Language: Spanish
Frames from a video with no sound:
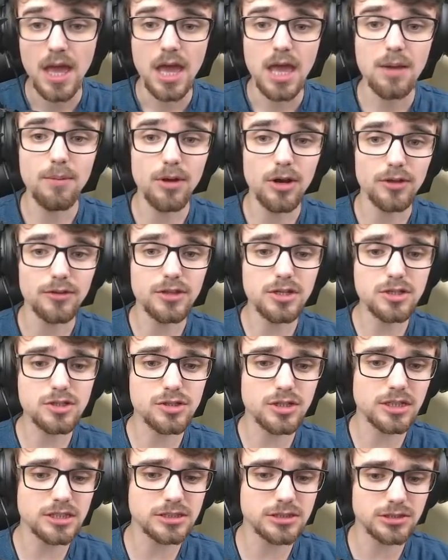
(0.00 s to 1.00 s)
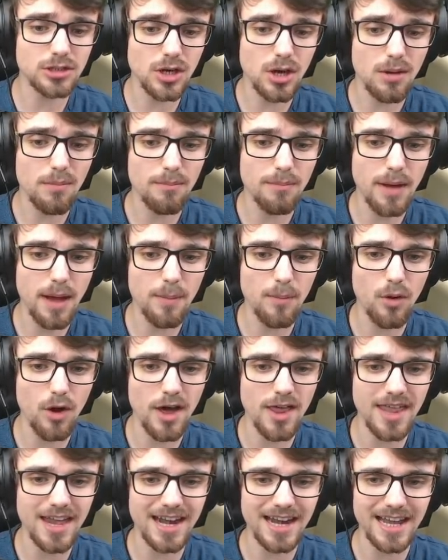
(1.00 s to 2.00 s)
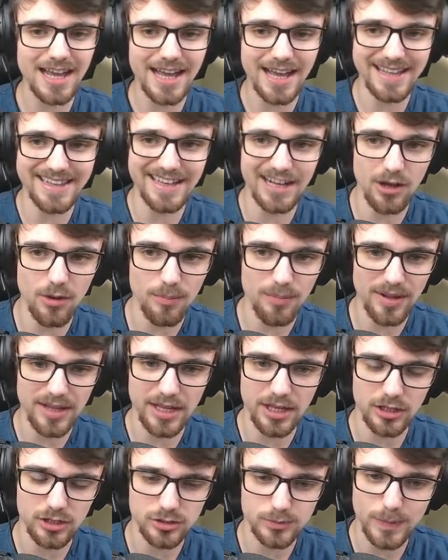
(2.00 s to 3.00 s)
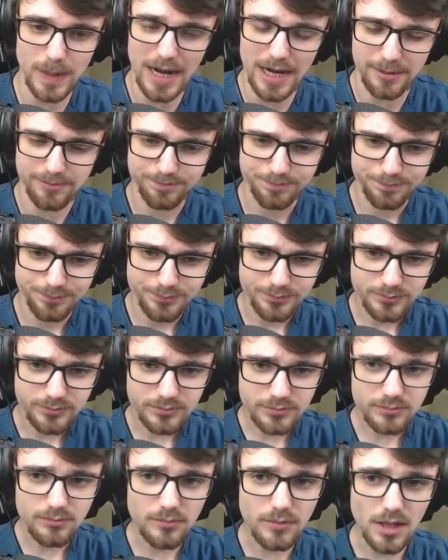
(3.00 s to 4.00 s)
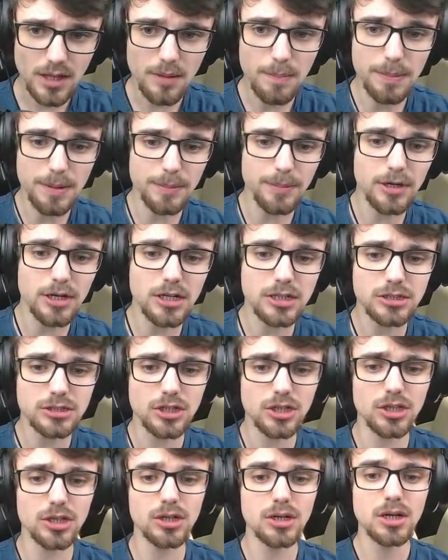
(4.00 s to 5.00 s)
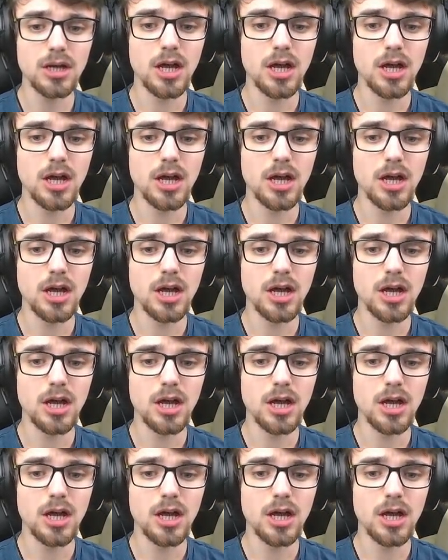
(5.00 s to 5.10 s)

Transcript: Y bueno, dicho esto, vamos a darle caña, compañeros. Vale. Primero de todo,